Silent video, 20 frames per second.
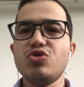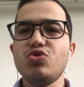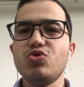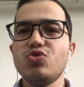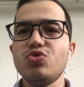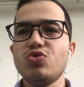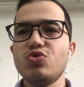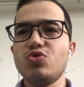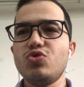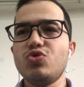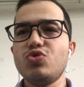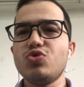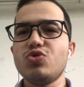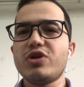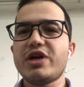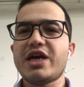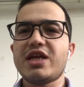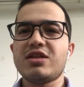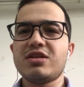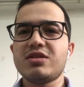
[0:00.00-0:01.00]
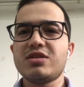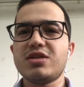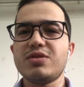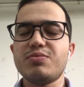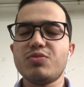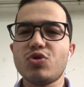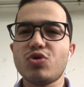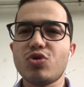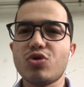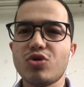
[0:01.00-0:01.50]
อยู่อยู่กันสิบ
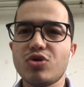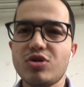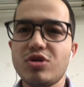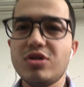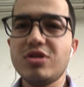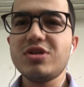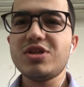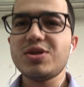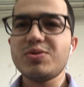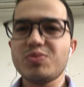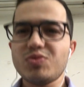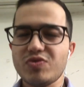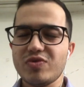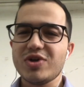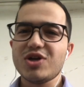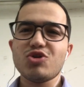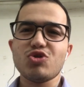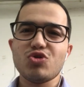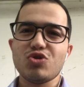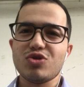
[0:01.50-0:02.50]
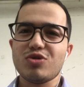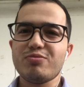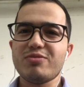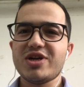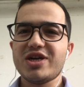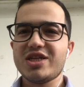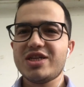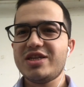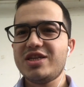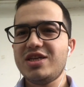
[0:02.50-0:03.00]
คนสิบกว่าคนบา
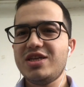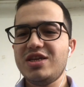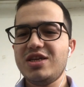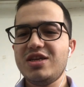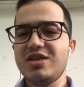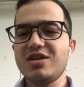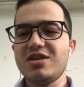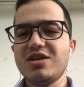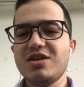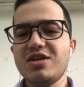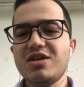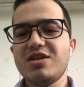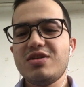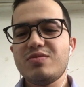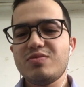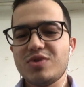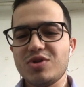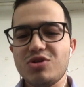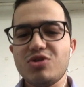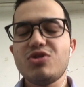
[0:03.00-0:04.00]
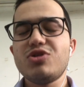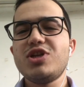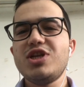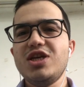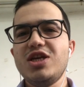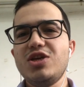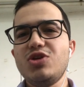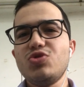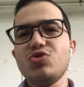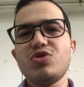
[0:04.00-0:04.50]
งทีมันก็ดี
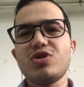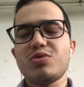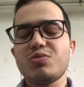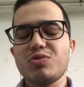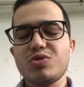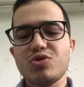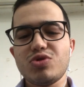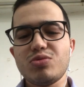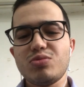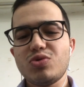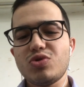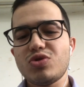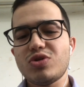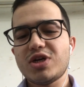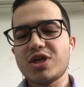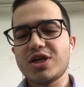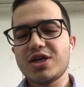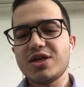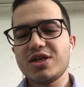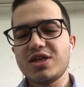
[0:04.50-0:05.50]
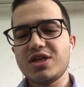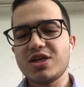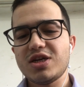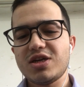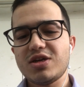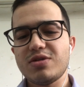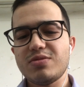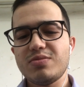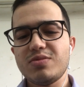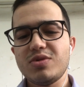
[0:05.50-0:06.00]
อยู่กับครอบครัวนะค
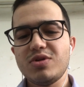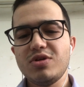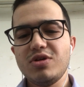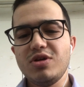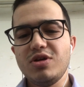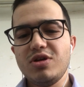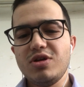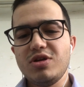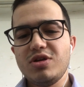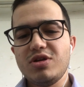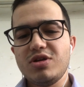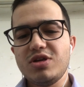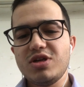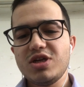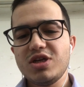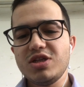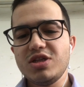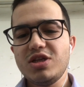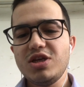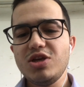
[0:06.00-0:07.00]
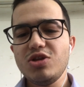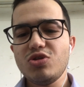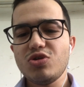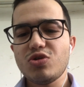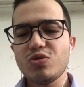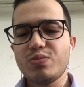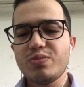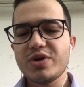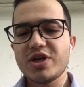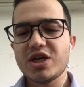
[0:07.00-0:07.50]
รับเรื่องที่ต่อ
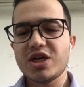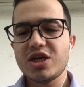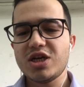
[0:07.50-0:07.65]
ไป